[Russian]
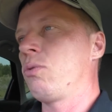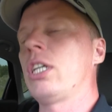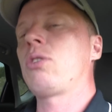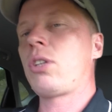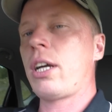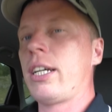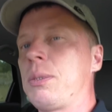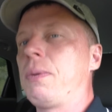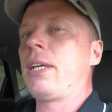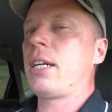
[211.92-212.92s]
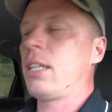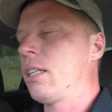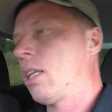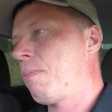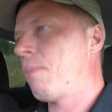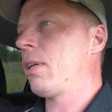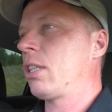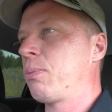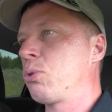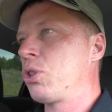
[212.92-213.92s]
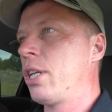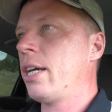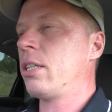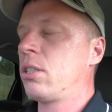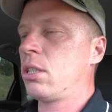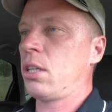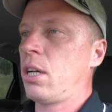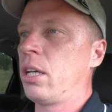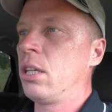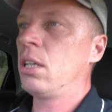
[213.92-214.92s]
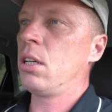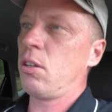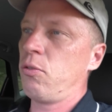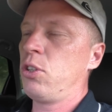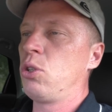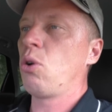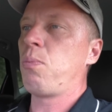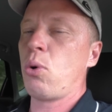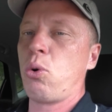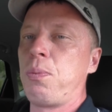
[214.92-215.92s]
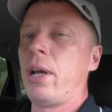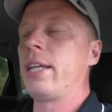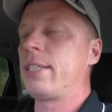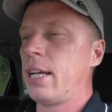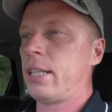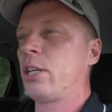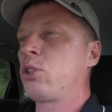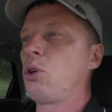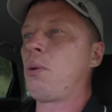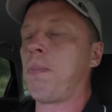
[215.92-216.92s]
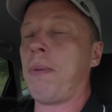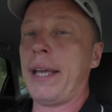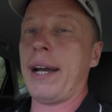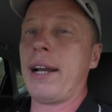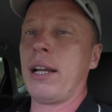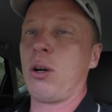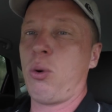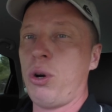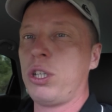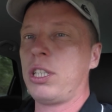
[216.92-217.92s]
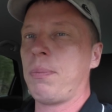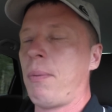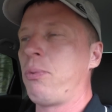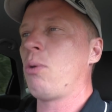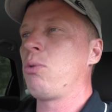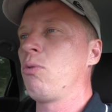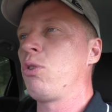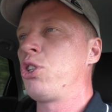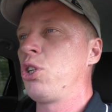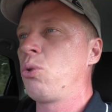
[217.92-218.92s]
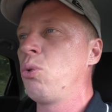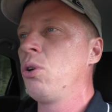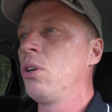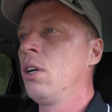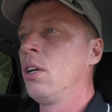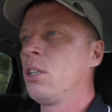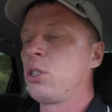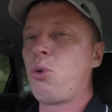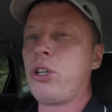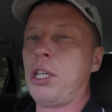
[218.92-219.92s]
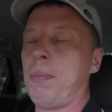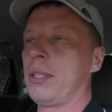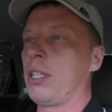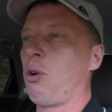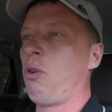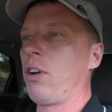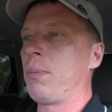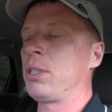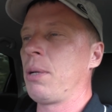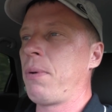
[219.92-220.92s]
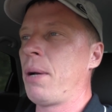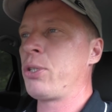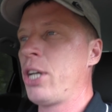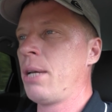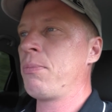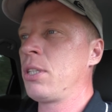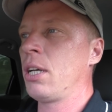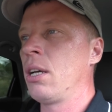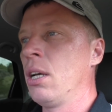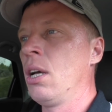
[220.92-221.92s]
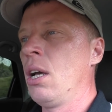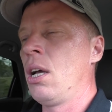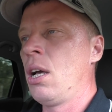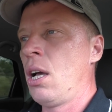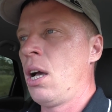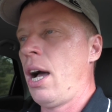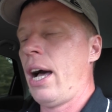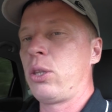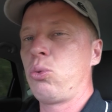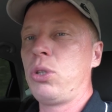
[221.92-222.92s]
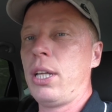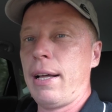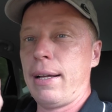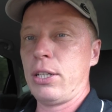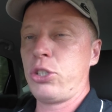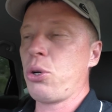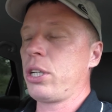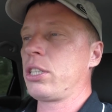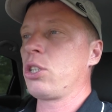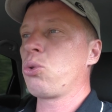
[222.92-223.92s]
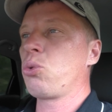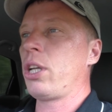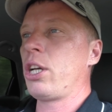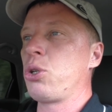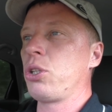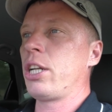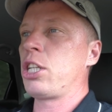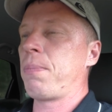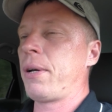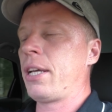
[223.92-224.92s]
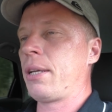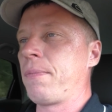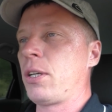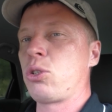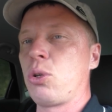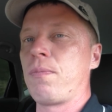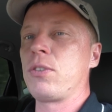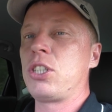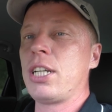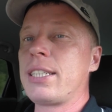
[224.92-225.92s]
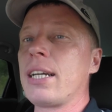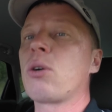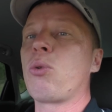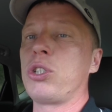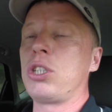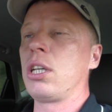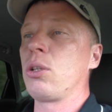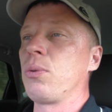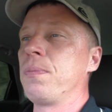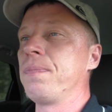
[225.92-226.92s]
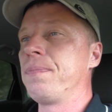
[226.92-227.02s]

Сейчас вот как раз поехал этот момент обсуждать э, и видео по снять. Так что поехали к Кости, попьем у него чайку. С Кости поздороваемся, пообщаемся. А оттуда еще расскажу, куда еще дальше поедем. Так что сейчас я к Кости еду.